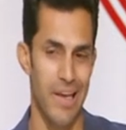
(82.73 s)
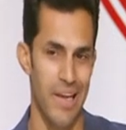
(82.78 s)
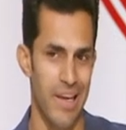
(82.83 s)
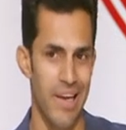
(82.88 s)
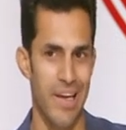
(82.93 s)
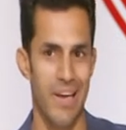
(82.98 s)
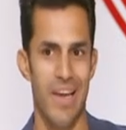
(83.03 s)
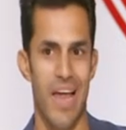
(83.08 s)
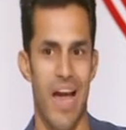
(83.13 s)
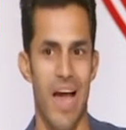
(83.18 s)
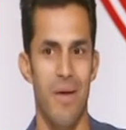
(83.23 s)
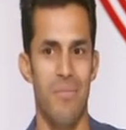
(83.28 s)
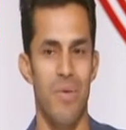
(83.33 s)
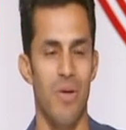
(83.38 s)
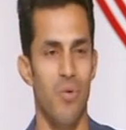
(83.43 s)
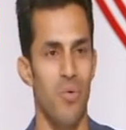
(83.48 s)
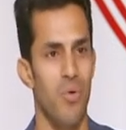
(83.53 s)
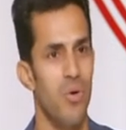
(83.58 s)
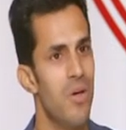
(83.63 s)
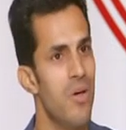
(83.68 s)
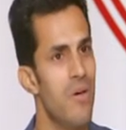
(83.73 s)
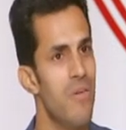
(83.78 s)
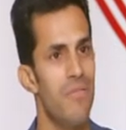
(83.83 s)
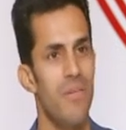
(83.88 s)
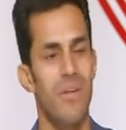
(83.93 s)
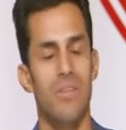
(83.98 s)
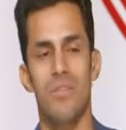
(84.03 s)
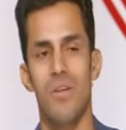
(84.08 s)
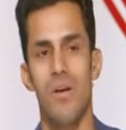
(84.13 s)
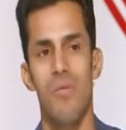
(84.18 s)
اللي عملوا
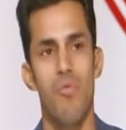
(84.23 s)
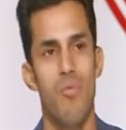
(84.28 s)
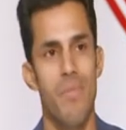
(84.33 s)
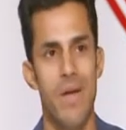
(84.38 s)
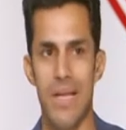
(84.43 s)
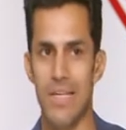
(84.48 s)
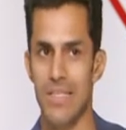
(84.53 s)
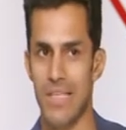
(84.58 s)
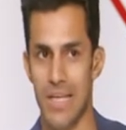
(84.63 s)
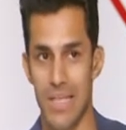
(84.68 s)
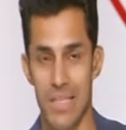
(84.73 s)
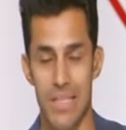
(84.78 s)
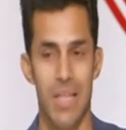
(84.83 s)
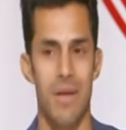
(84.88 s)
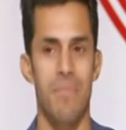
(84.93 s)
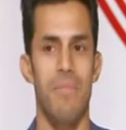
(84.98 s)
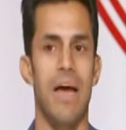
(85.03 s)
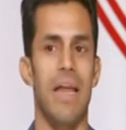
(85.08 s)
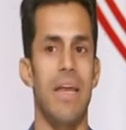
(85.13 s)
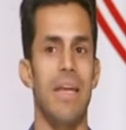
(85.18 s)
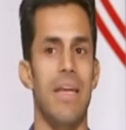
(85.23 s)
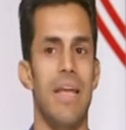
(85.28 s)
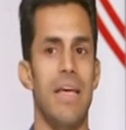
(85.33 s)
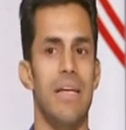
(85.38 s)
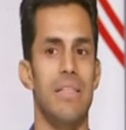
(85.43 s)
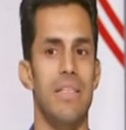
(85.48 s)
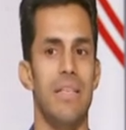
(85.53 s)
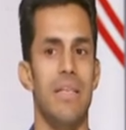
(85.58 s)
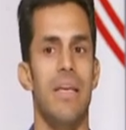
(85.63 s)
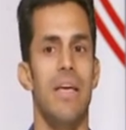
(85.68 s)
فتره مميزه جدا مع
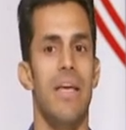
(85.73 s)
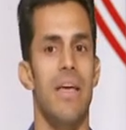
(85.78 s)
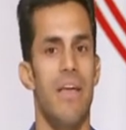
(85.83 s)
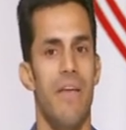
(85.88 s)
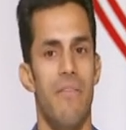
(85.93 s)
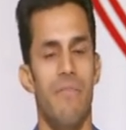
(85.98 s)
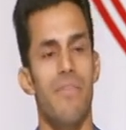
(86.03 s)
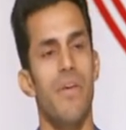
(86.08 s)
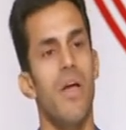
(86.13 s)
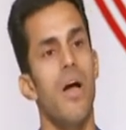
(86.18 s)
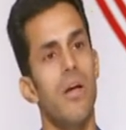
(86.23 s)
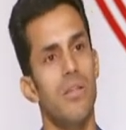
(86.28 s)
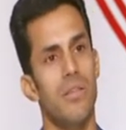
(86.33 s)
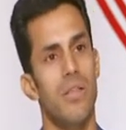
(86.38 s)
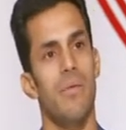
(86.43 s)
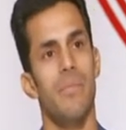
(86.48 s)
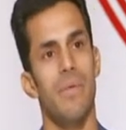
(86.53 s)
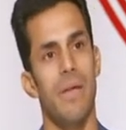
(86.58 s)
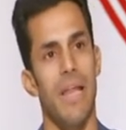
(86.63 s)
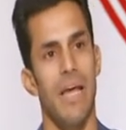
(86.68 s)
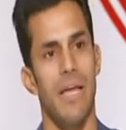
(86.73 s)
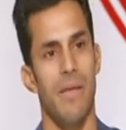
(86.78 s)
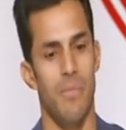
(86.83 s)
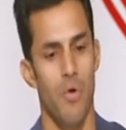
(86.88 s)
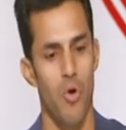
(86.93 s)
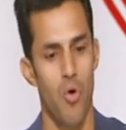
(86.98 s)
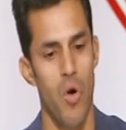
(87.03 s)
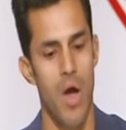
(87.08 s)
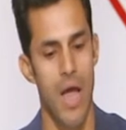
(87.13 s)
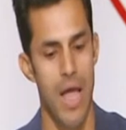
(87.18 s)
النادي كان في اكتر من لعيب
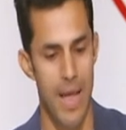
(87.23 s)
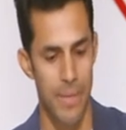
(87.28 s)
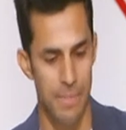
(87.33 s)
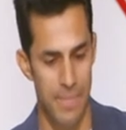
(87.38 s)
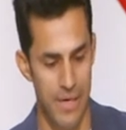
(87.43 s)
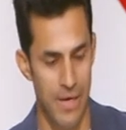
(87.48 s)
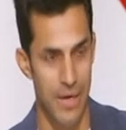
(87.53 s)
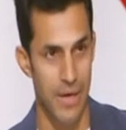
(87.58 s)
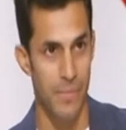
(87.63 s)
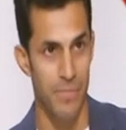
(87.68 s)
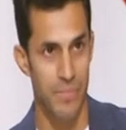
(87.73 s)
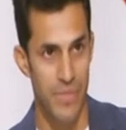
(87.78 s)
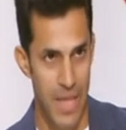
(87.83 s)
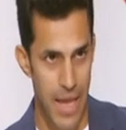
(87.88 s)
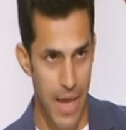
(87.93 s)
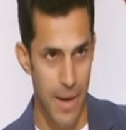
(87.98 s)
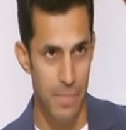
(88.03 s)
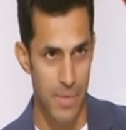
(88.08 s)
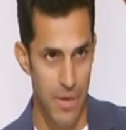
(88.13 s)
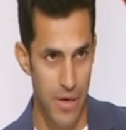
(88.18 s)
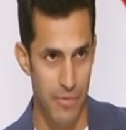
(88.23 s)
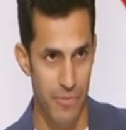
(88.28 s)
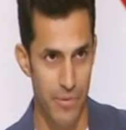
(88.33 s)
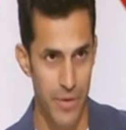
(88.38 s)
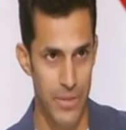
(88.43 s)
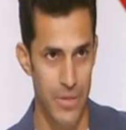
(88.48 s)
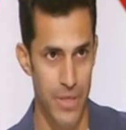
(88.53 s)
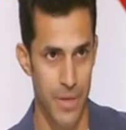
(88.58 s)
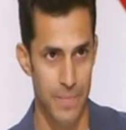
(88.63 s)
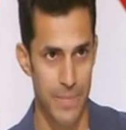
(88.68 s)
اللي هو قبل قبل
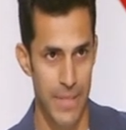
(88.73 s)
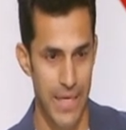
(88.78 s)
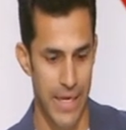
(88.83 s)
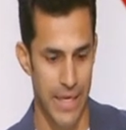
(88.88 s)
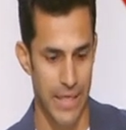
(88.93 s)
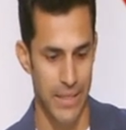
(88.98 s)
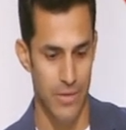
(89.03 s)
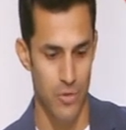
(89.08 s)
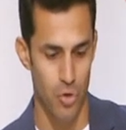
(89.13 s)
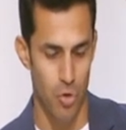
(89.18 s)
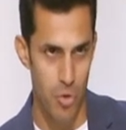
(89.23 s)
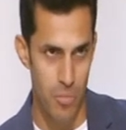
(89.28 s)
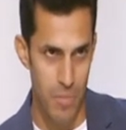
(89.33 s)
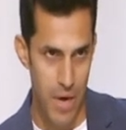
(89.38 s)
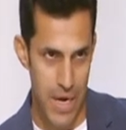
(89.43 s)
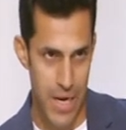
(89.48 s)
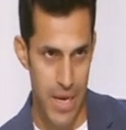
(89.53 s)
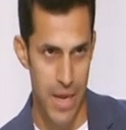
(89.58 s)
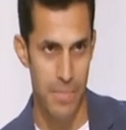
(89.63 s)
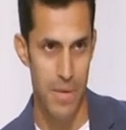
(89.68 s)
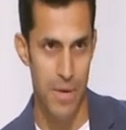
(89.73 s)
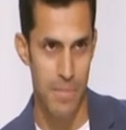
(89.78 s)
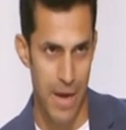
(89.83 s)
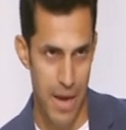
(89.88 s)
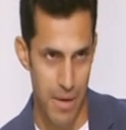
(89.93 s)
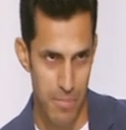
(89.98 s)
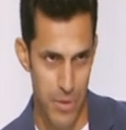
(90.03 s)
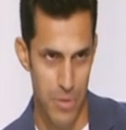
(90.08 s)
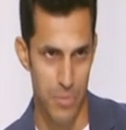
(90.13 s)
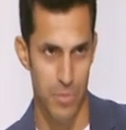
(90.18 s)
الفتره بتاعه عمر جابر
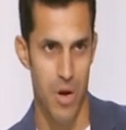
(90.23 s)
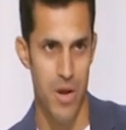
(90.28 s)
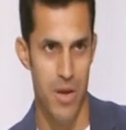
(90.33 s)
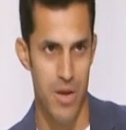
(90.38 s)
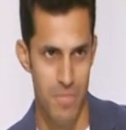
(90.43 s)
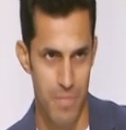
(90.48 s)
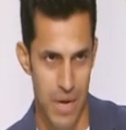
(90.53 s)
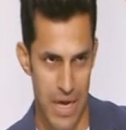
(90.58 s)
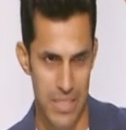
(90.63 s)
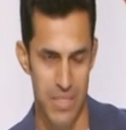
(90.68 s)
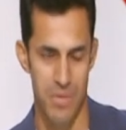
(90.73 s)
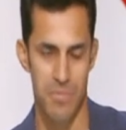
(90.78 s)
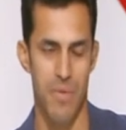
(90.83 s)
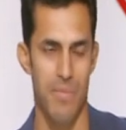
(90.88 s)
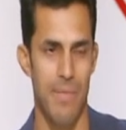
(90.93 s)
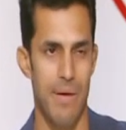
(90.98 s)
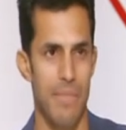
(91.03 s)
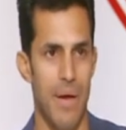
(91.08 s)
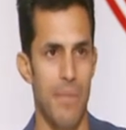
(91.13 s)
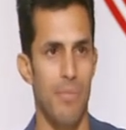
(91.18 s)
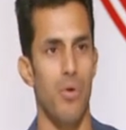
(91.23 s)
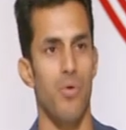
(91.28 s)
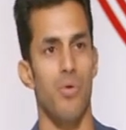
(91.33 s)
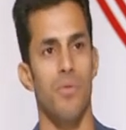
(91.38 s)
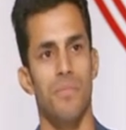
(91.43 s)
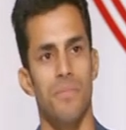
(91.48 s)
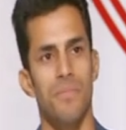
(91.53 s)
محمد ابراهيم حازم امام قبلهم